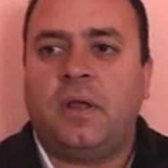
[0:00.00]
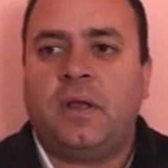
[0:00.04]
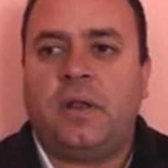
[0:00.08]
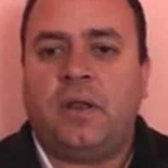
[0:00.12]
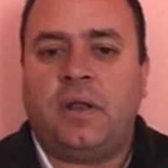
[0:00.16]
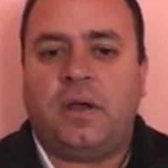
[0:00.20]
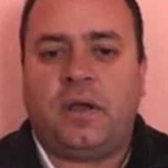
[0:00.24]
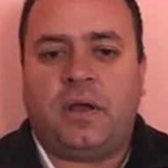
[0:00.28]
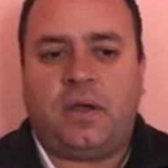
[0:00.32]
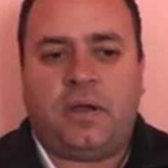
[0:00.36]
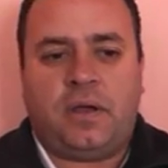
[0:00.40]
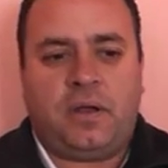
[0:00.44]

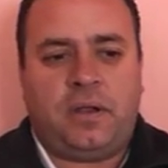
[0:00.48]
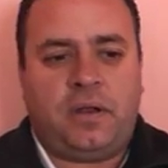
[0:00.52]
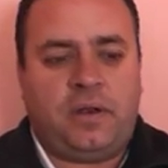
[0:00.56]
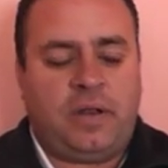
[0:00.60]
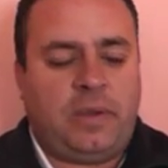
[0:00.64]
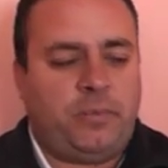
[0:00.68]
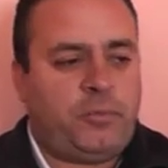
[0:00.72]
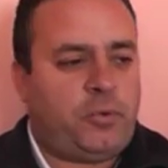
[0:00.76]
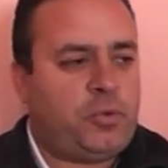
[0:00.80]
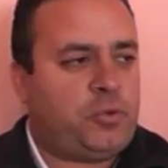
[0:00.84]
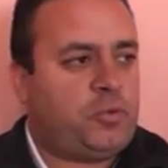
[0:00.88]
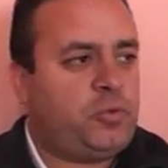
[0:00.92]

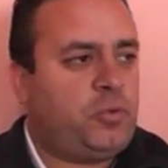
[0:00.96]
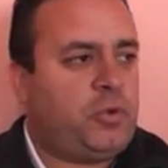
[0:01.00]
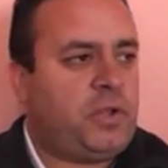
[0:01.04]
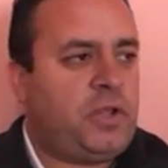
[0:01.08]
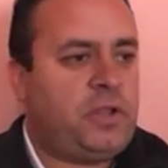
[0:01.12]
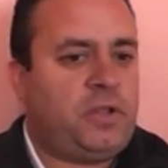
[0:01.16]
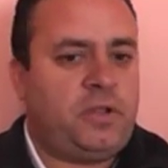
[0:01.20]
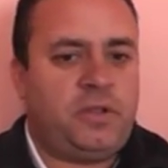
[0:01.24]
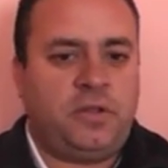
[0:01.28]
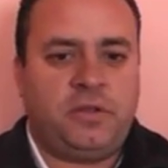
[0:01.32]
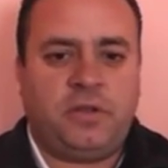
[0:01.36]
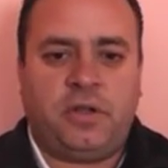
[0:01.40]
la, postura
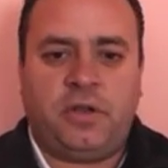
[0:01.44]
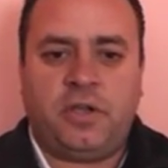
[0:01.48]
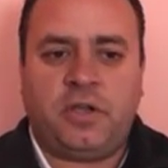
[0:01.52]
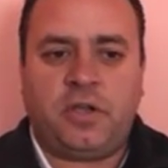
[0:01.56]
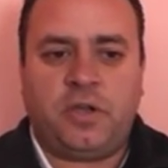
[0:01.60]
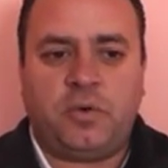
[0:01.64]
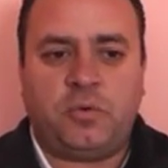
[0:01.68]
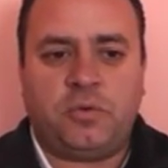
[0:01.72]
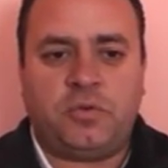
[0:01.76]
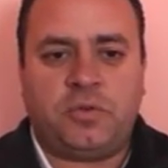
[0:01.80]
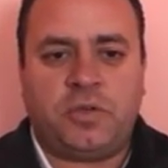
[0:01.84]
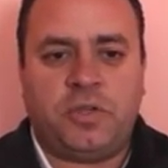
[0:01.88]
del
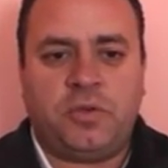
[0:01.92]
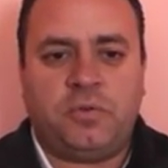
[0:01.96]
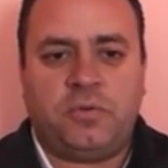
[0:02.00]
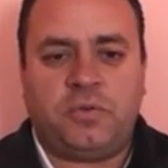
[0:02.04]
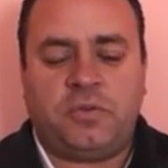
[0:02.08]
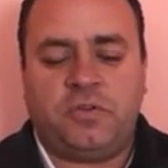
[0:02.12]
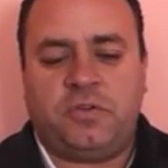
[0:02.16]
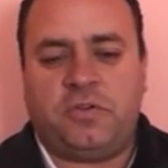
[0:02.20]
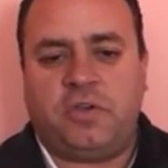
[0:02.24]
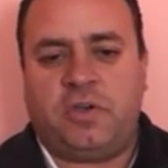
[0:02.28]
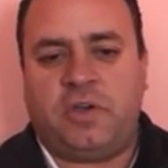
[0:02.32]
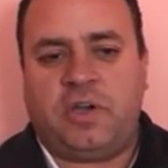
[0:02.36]
Ejecutivo
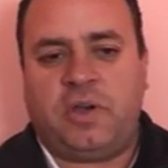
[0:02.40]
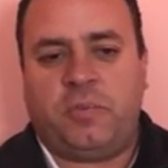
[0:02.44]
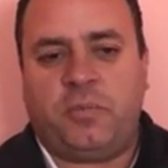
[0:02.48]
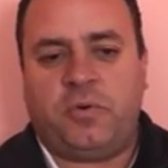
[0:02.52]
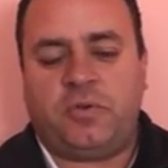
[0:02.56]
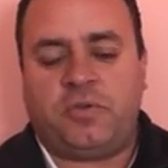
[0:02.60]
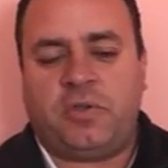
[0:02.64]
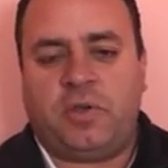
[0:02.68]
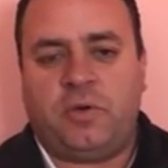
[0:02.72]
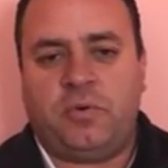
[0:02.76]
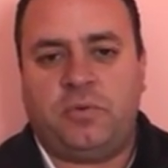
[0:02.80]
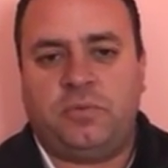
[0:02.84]
si
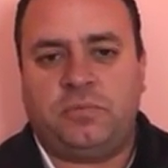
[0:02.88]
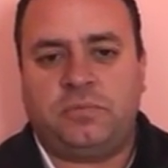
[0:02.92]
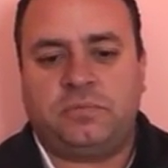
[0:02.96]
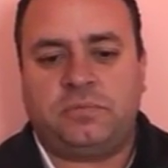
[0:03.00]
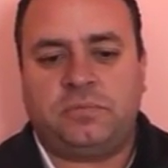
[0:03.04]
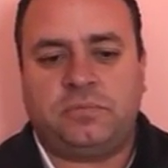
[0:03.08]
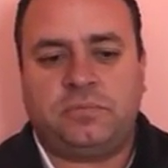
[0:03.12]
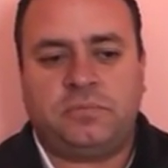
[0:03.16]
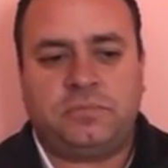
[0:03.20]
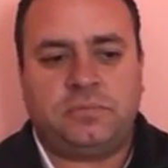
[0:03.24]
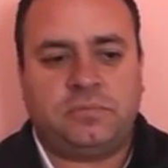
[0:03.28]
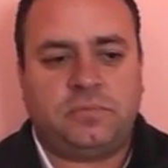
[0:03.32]
llegamos a
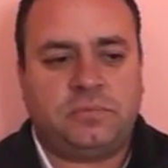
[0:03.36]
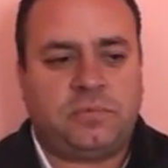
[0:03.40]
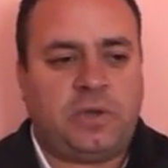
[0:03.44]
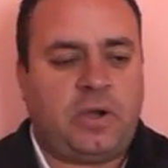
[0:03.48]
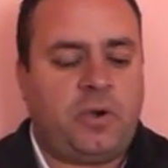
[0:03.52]
un,